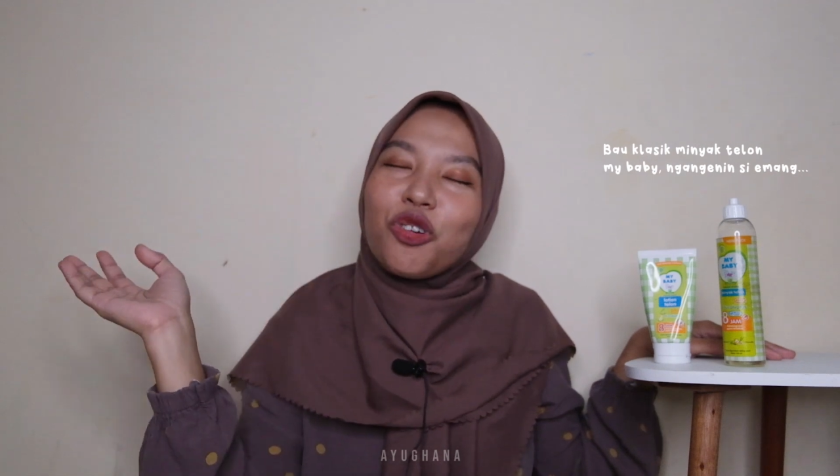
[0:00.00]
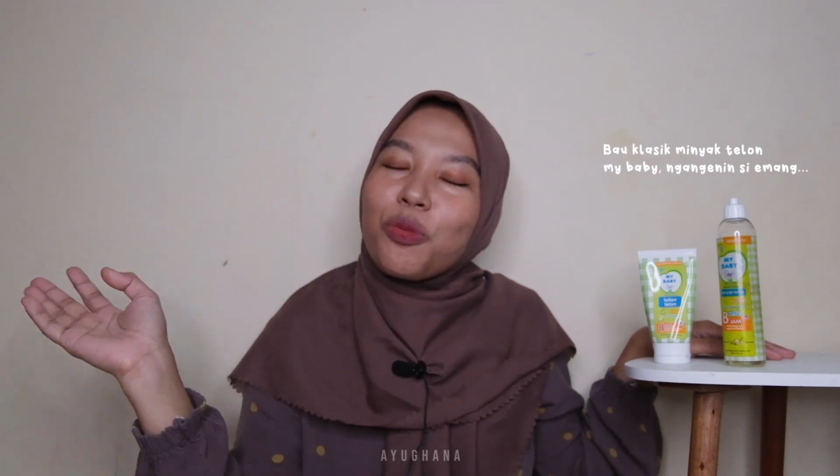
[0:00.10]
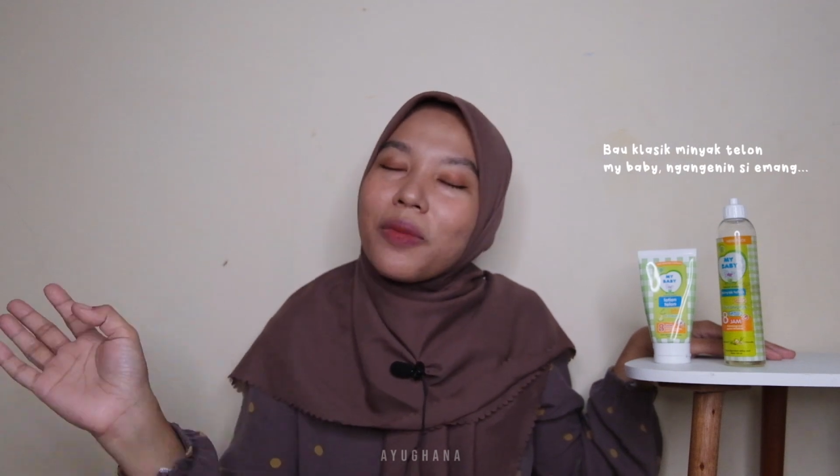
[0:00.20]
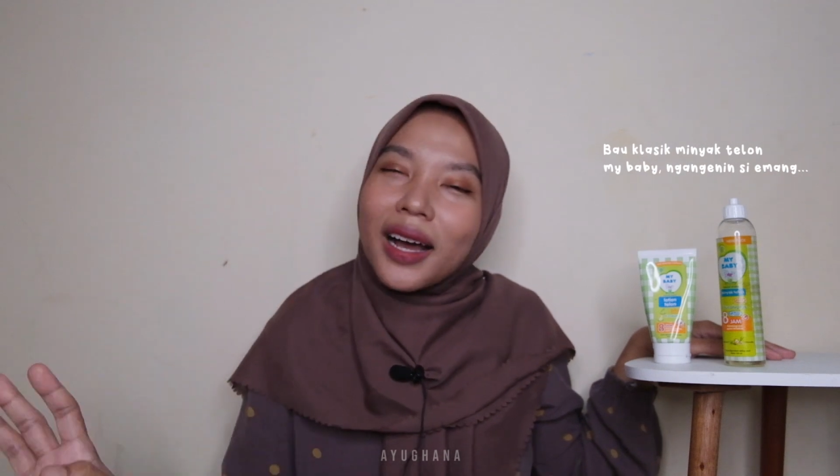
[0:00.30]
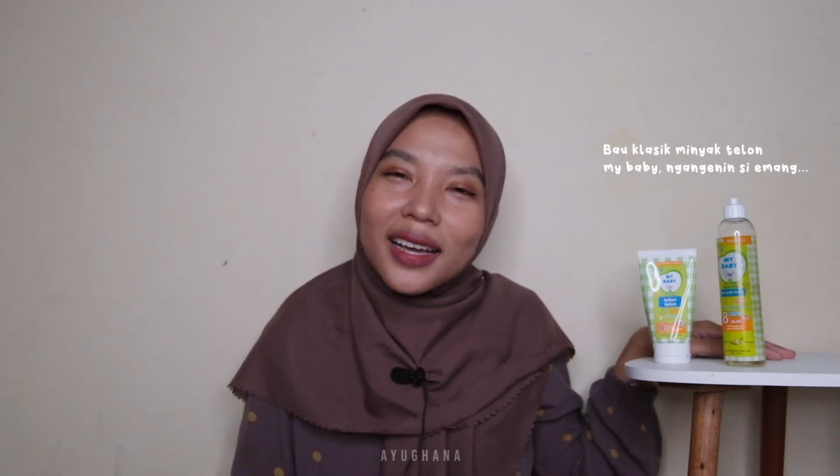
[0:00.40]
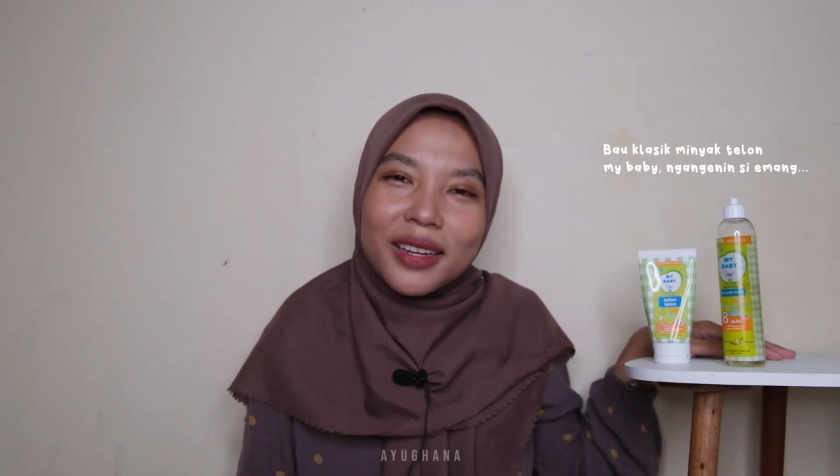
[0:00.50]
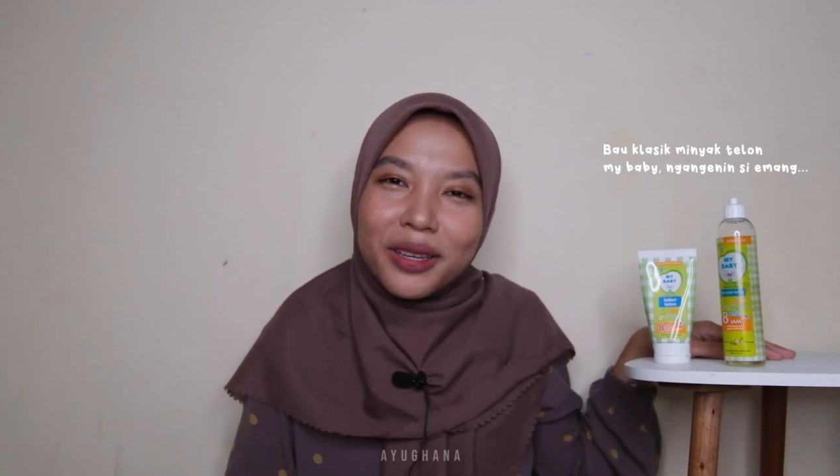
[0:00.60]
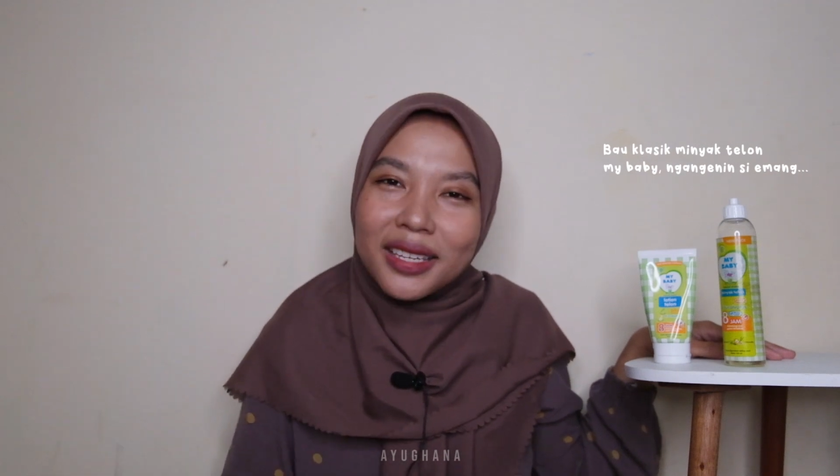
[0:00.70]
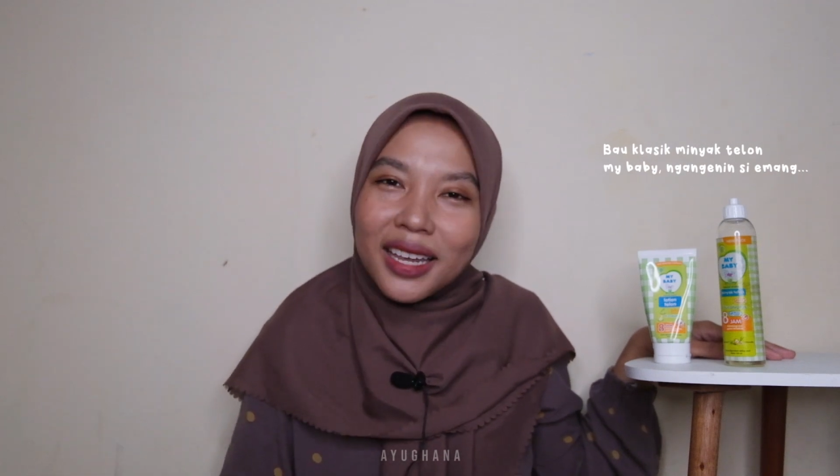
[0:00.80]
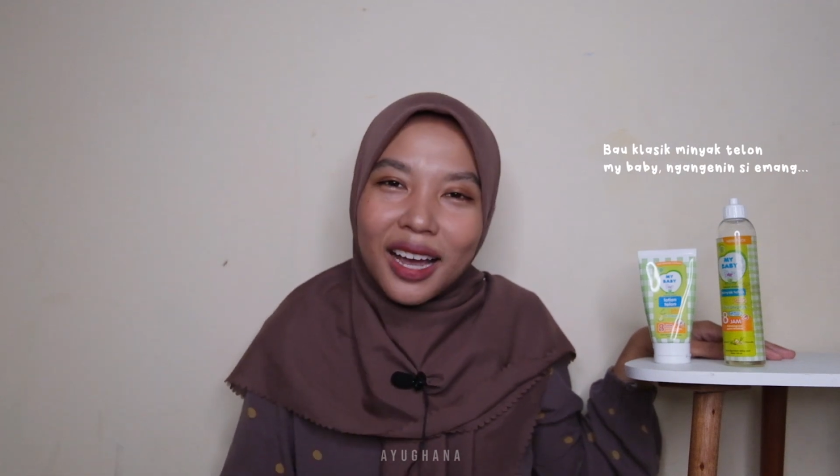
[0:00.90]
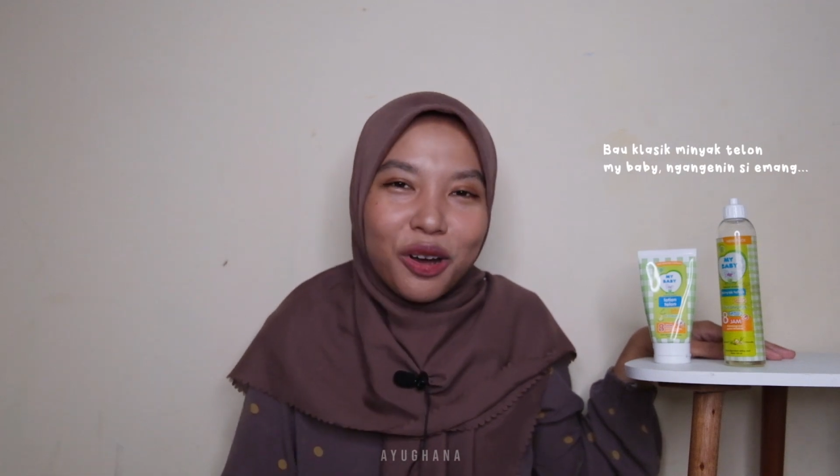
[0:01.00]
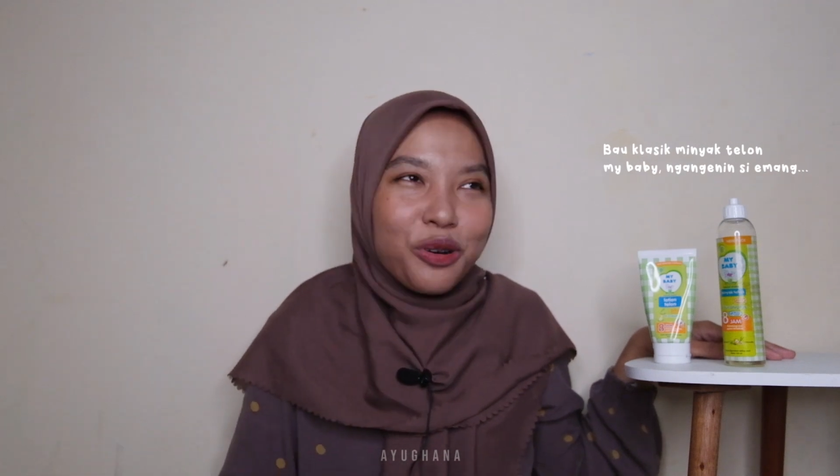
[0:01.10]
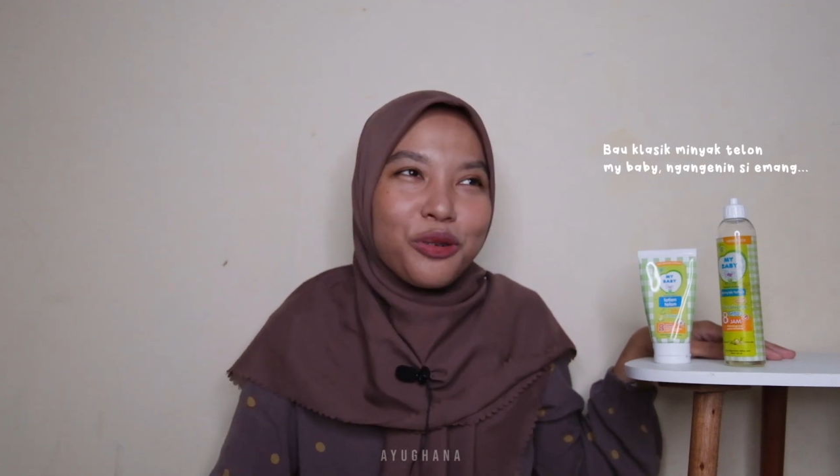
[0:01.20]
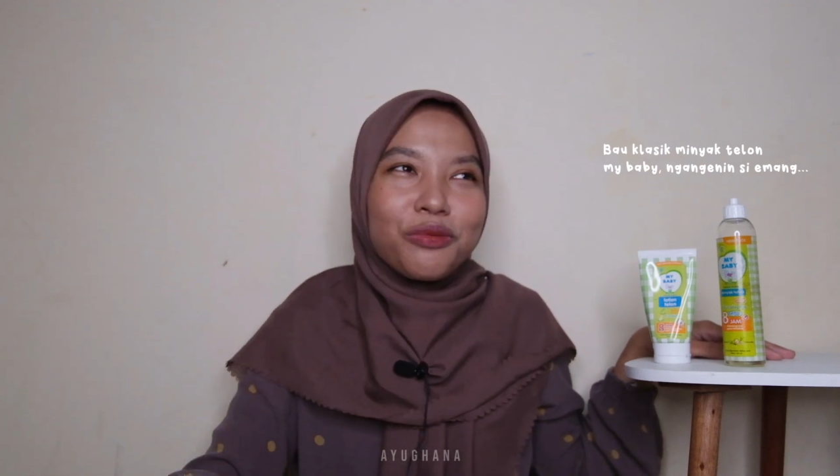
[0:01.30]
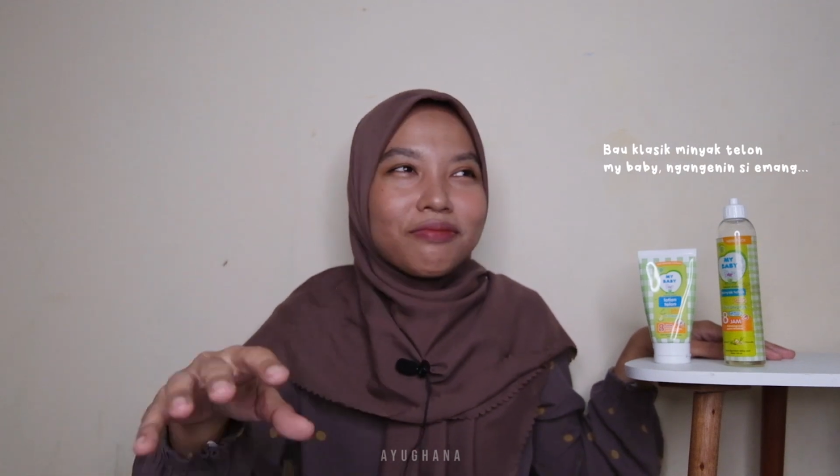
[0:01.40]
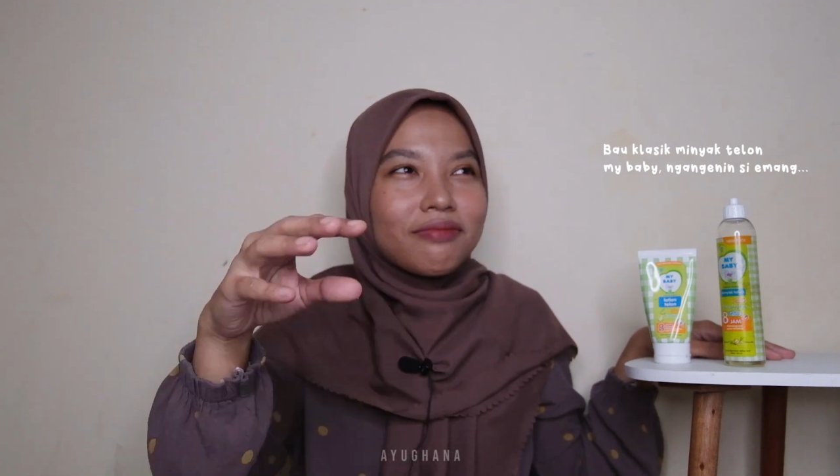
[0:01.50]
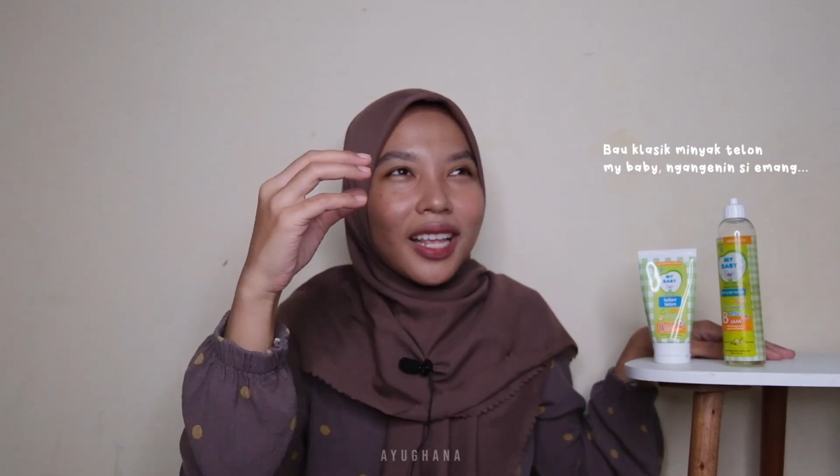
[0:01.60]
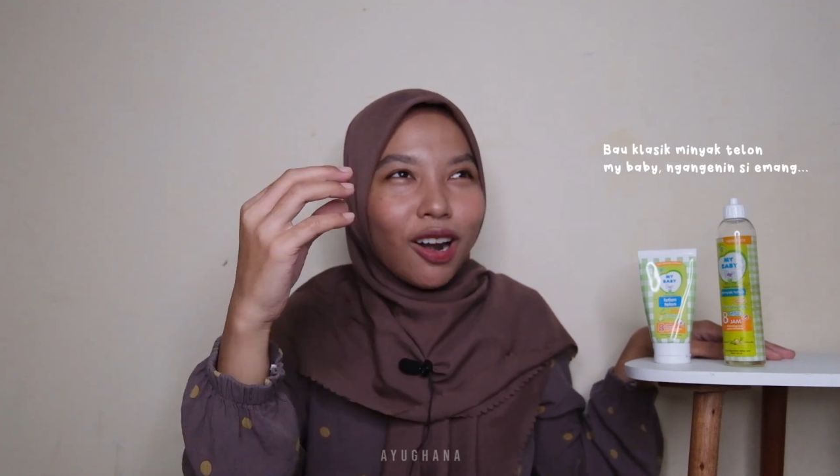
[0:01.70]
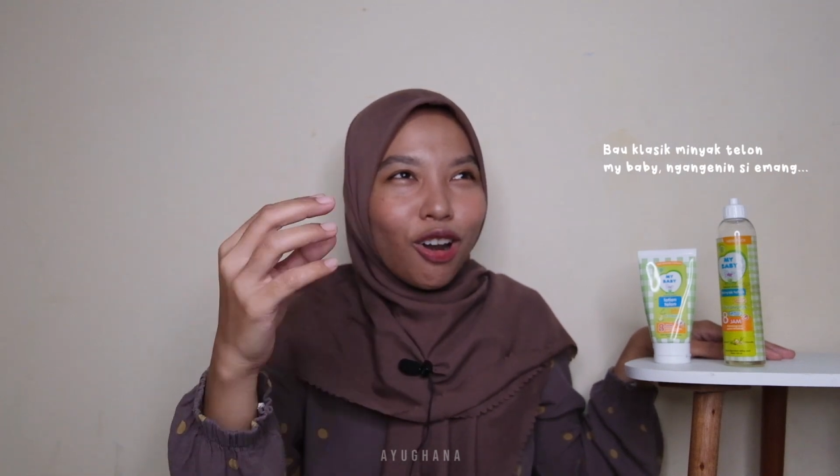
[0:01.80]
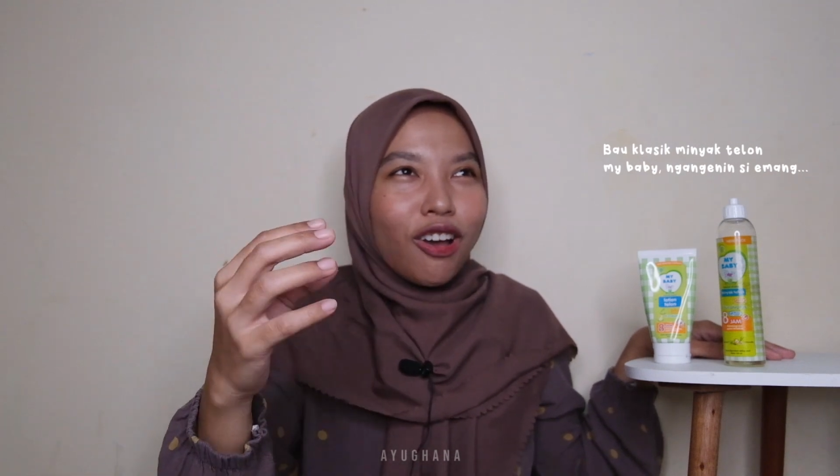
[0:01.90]
nyobain minyak
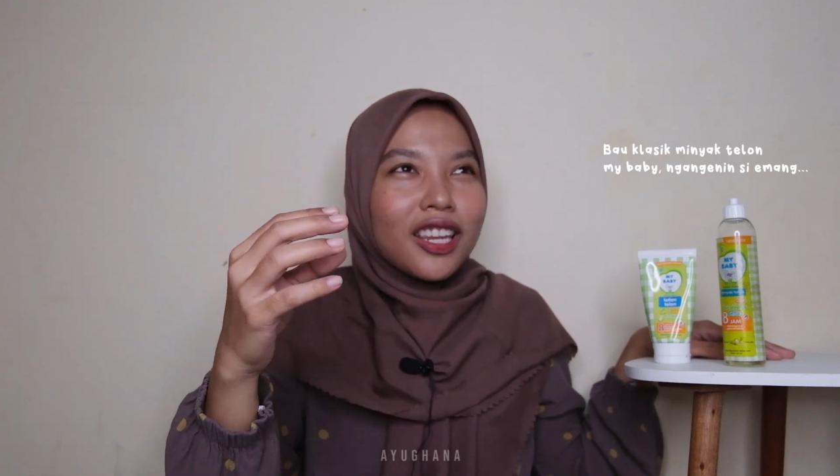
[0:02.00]
telon